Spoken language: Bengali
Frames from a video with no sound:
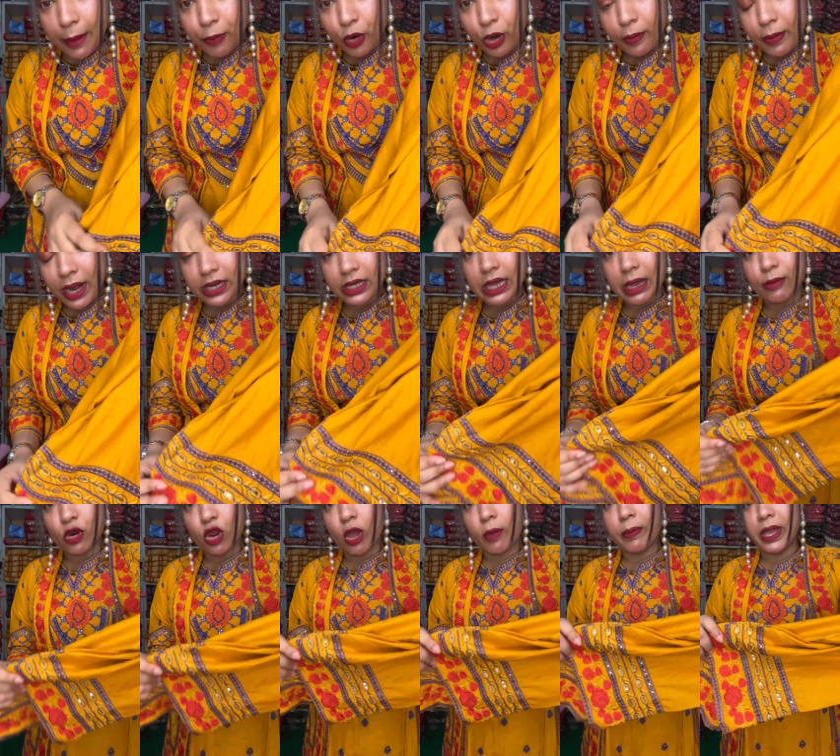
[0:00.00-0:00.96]
কাপড়ের মান
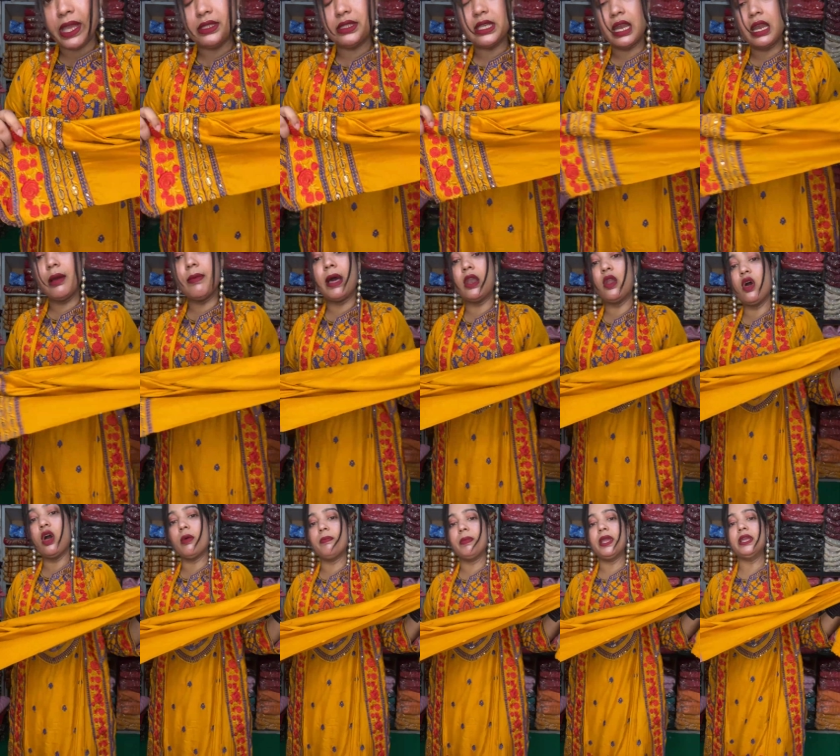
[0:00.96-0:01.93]
কেমন হবে ইনশাল্লাহ
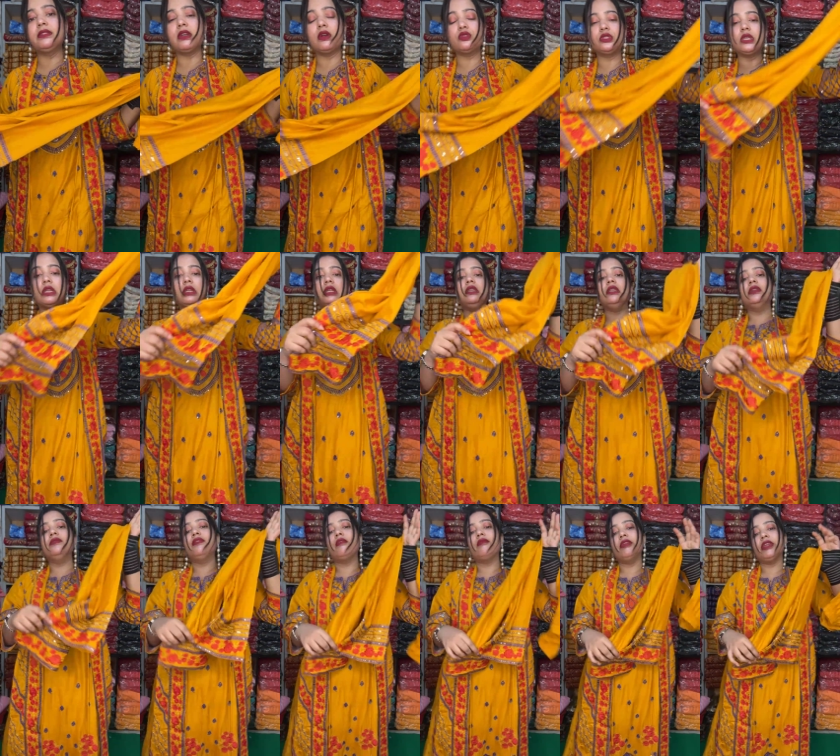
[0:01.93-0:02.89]
ভালো হবে এটা হচ্ছে
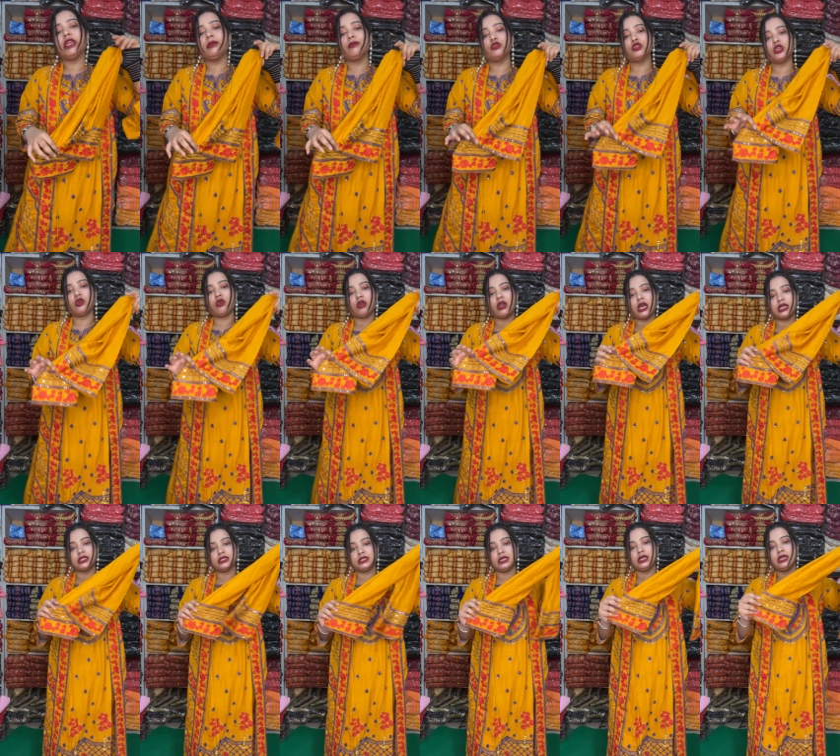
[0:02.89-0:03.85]
লিলেন ফেব্রিকের মধ্যে
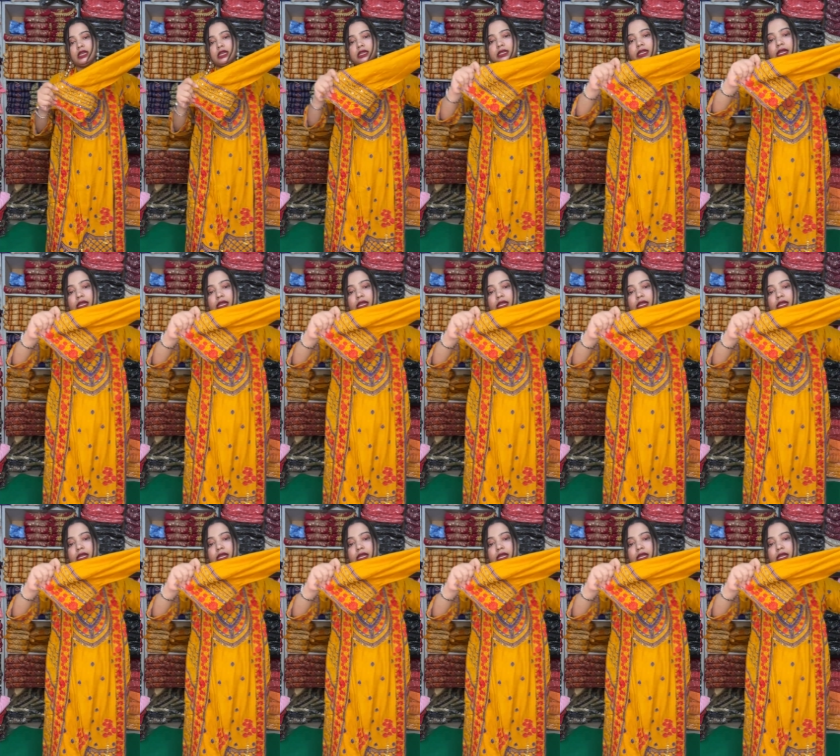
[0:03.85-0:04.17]
করা আছে